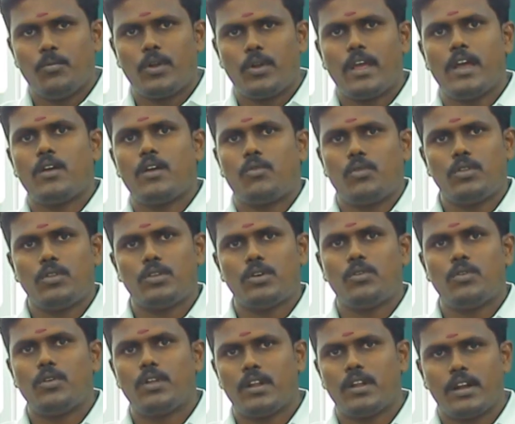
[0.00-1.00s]
முறையாக கொடுத்து
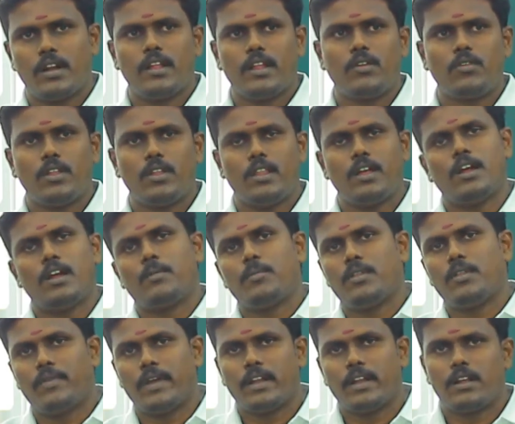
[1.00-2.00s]
கொண்டு இருக்கிற நிறுவனம் தான்
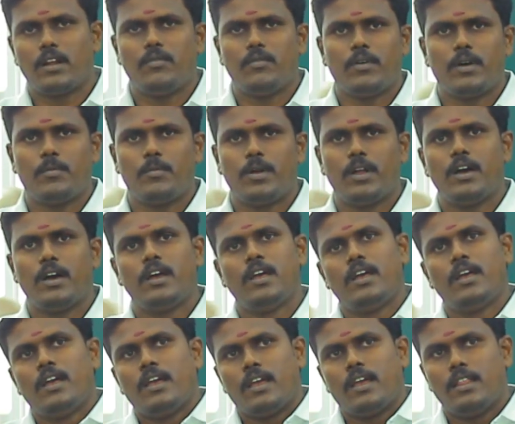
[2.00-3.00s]
நமது ஃபென்க்ரா ஃபார்முலா
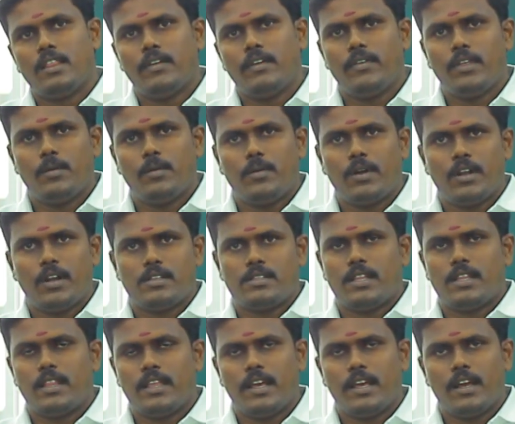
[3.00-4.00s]
எந்த விதமான
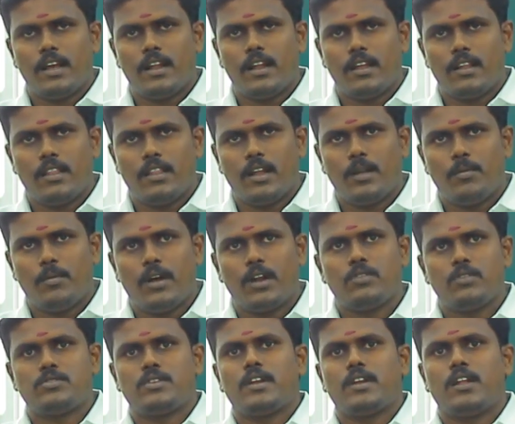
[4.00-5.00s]
சந்தேகங்களாக இருந்தாலும்
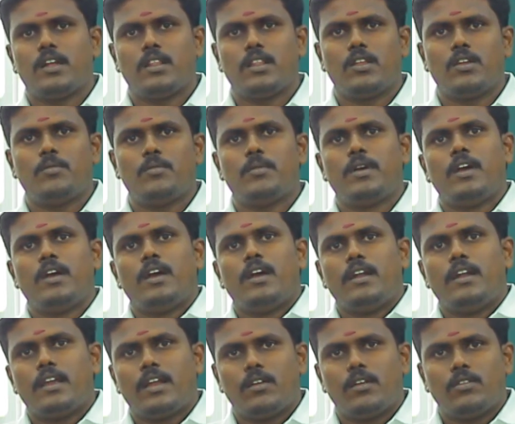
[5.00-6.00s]
ஆலோசனைகளாக இருந்தாலும்
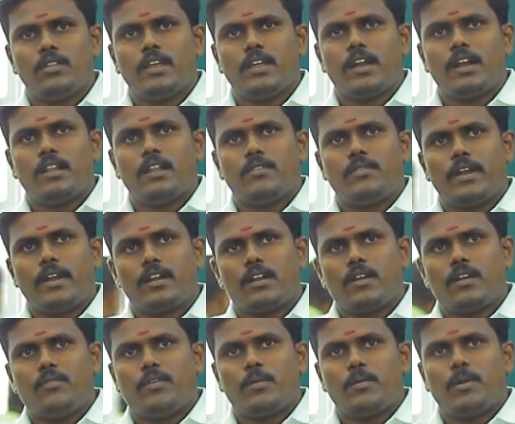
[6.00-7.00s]
நீங்கள் வந்து எங்களுக்கு
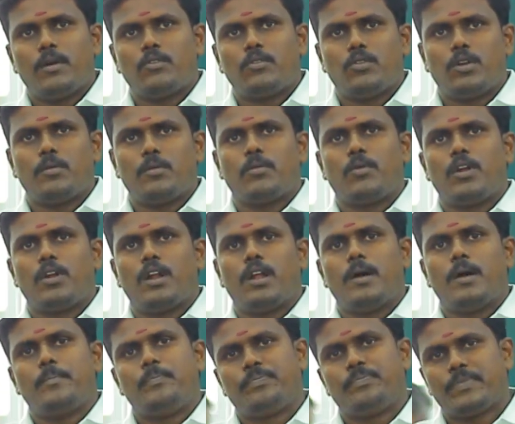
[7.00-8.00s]
ஃபென்க்ரா ஃபார்முலாவை தொடர்பு
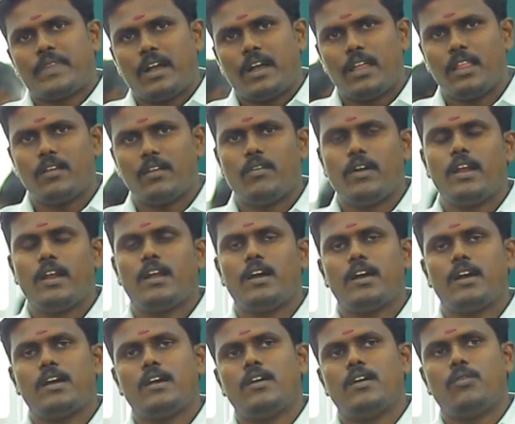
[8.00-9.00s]
கொள்ளலாம் அதன்
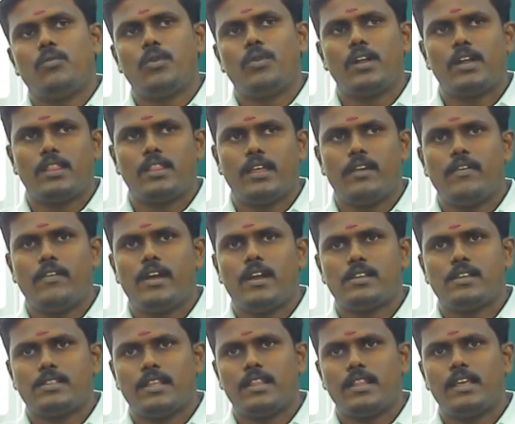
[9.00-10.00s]
வாயிலாக உங்களுக்கு
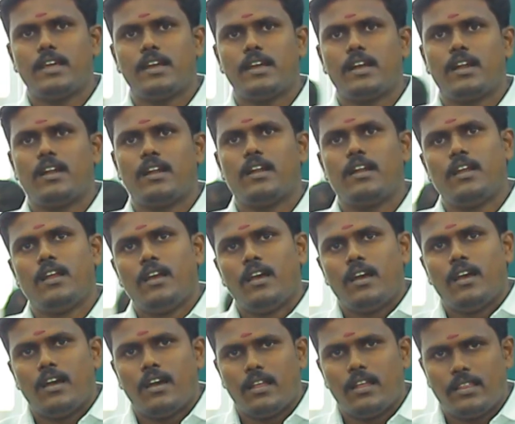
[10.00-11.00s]
தேவையான சந்தேகங்கள்
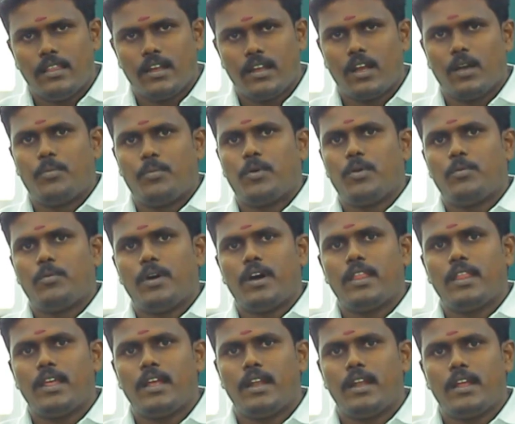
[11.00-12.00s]
தீர்க்கப்படும்
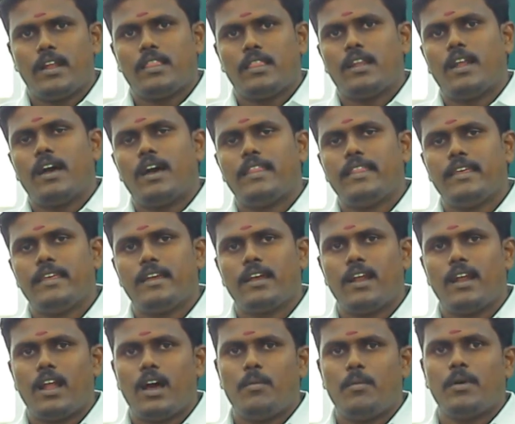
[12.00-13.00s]
அதே நேரத்தில் அதிக
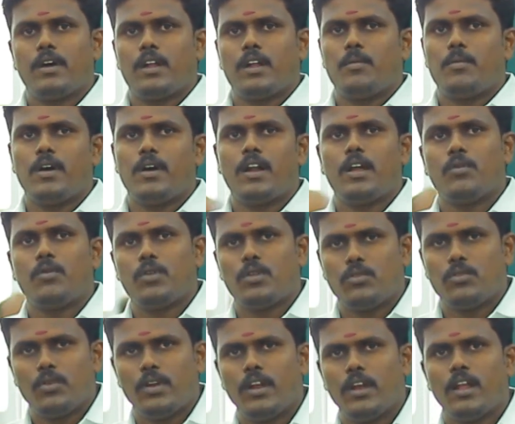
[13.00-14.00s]
லாபகரமான ஒரு
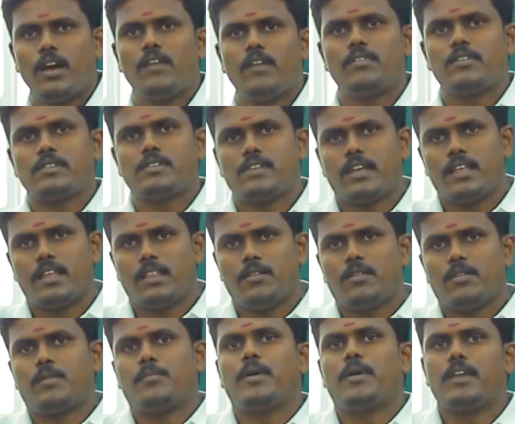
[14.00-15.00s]
தொழிலாக விவசாயத்தை
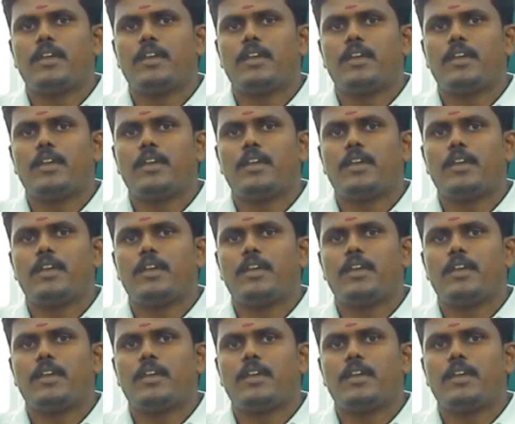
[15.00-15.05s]
வந்து